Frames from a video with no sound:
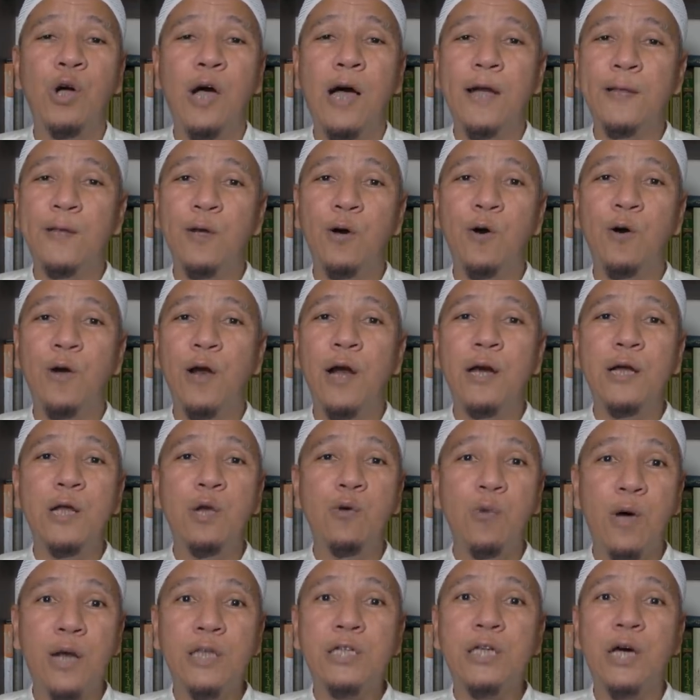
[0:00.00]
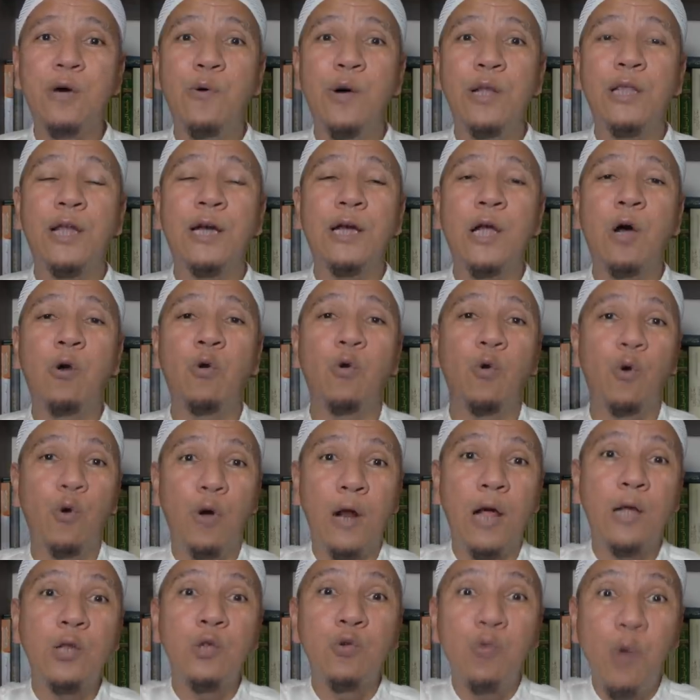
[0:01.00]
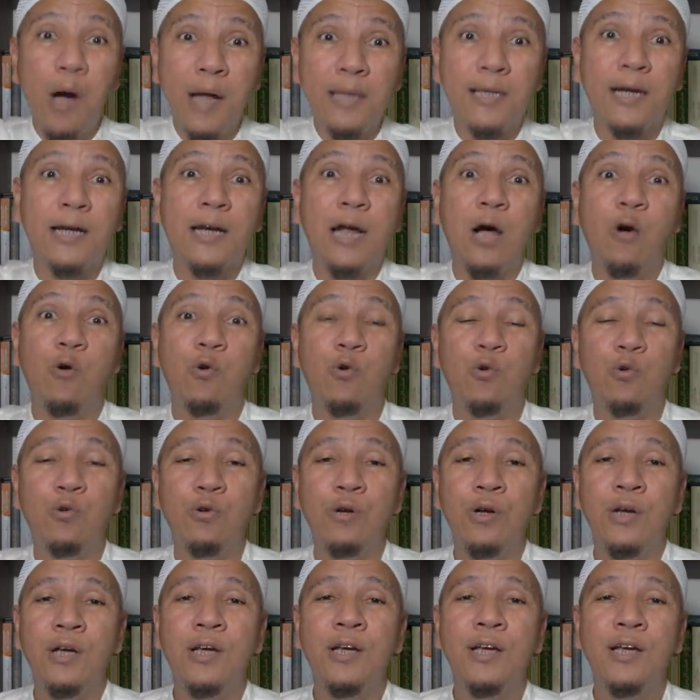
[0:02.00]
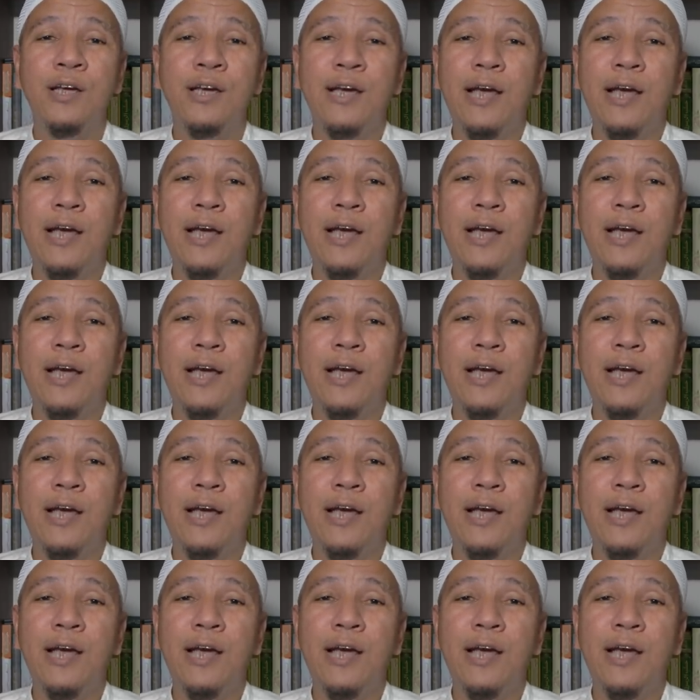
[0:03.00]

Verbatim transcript: Atau orang di luar Jawa terdahulu. Orang tua terdahulu